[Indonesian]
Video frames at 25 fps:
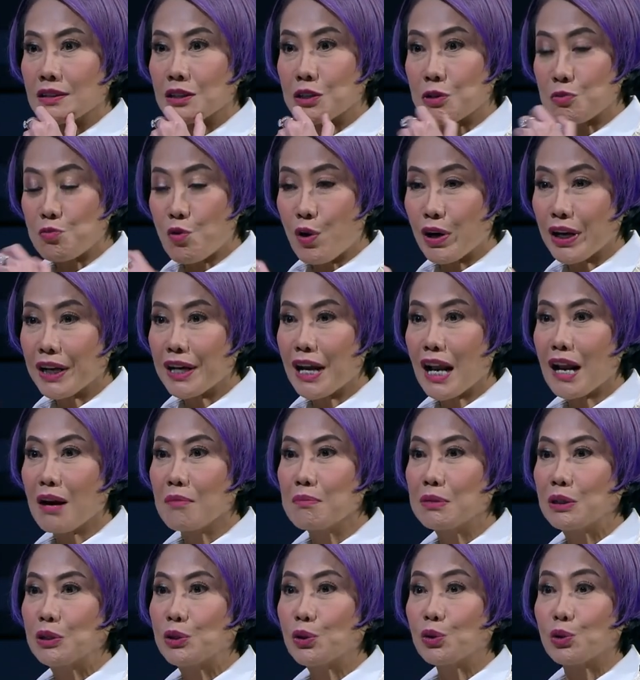semuanya
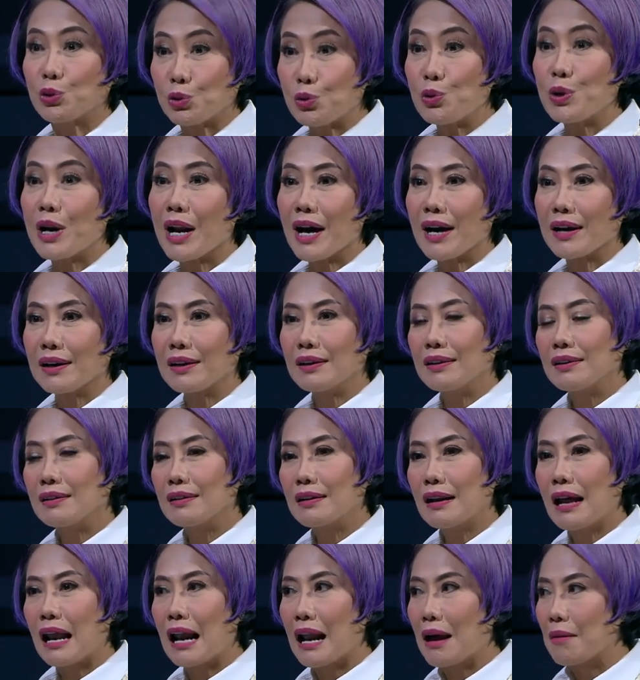dalam bentuk tunai,
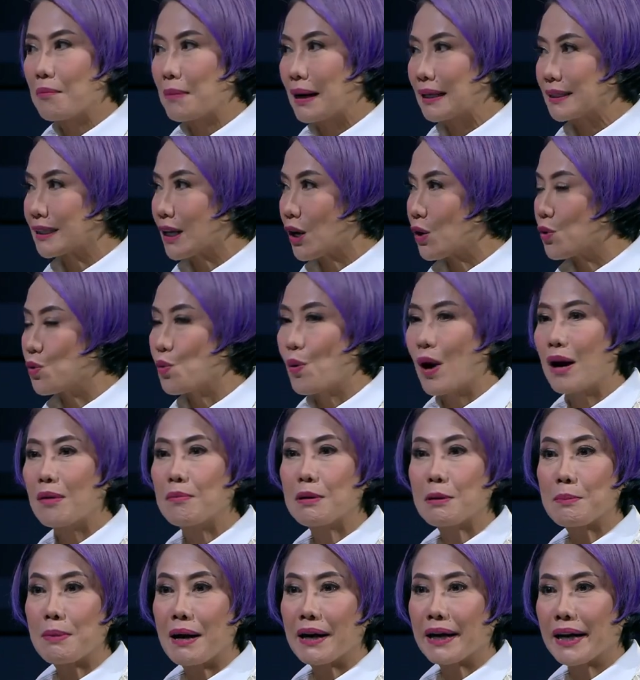dalam mata uang
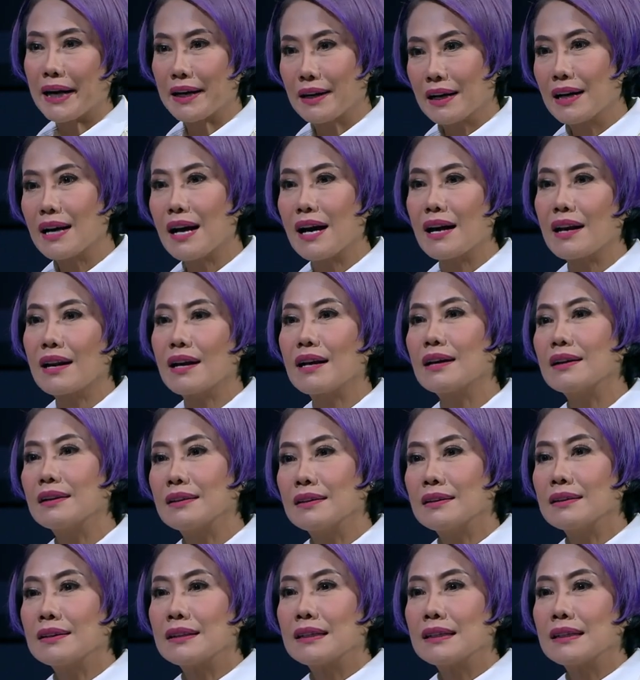berbagai negara,